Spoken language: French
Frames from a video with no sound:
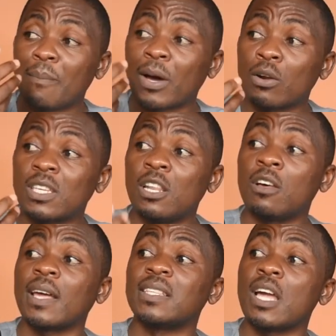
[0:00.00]
la parole qui
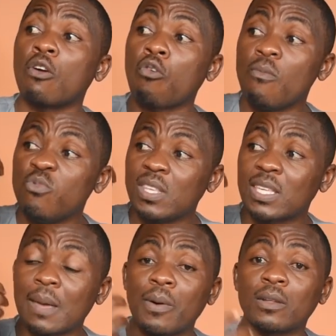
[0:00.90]
leur a été
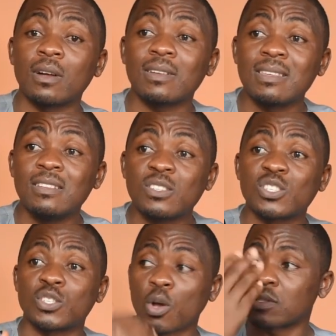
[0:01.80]
communiquée pendant qu'ils
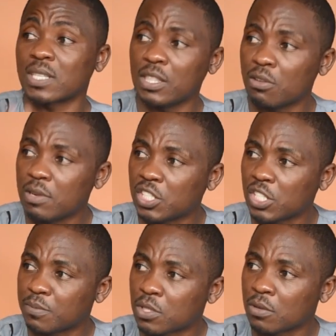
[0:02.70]
sortaient de
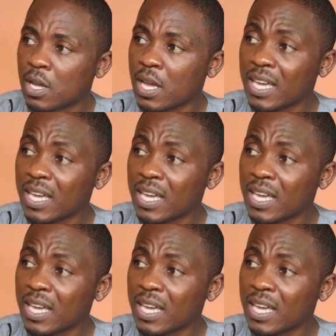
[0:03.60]
l'Égypte.